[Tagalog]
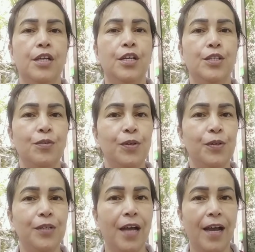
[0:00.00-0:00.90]
So,
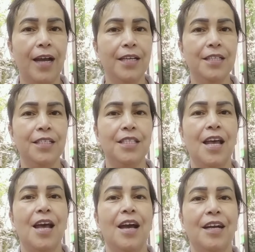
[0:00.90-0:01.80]
guys,
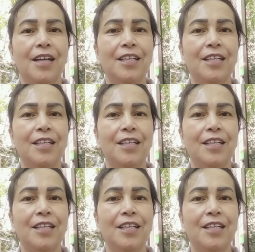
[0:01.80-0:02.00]
hanggang